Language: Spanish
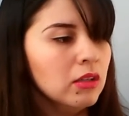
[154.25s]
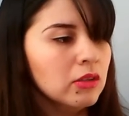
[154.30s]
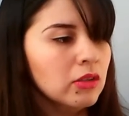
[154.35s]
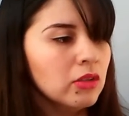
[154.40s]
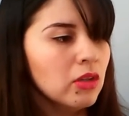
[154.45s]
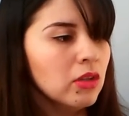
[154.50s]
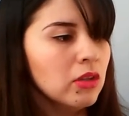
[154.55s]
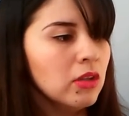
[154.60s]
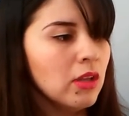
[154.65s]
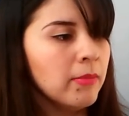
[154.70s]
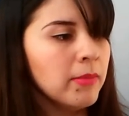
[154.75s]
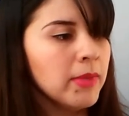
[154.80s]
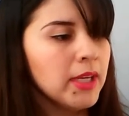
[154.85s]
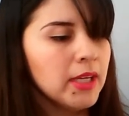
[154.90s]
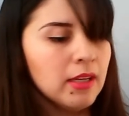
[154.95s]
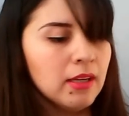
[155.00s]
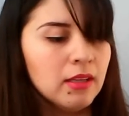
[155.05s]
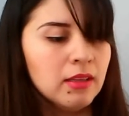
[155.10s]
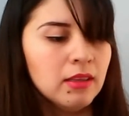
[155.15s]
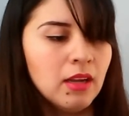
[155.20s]
Otro
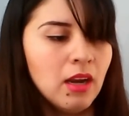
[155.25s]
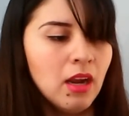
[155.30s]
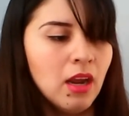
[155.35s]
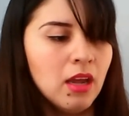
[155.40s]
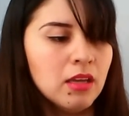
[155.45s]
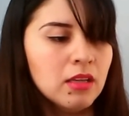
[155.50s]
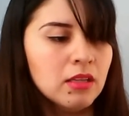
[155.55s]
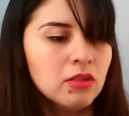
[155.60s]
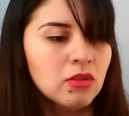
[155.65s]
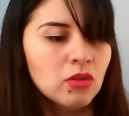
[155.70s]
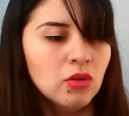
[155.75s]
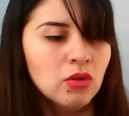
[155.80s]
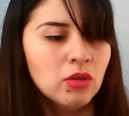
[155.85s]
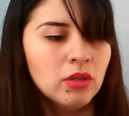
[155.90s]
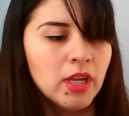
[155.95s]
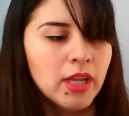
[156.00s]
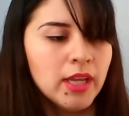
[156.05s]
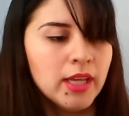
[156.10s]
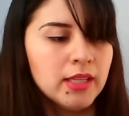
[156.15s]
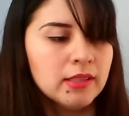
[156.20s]
también que trae
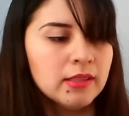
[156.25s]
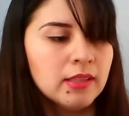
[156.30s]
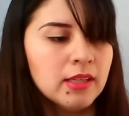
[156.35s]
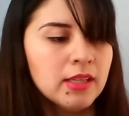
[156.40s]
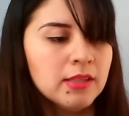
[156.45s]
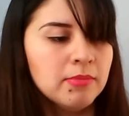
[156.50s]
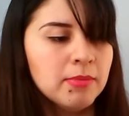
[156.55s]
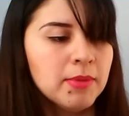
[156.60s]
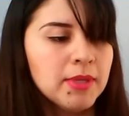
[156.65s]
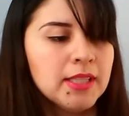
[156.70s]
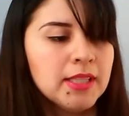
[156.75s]
son estas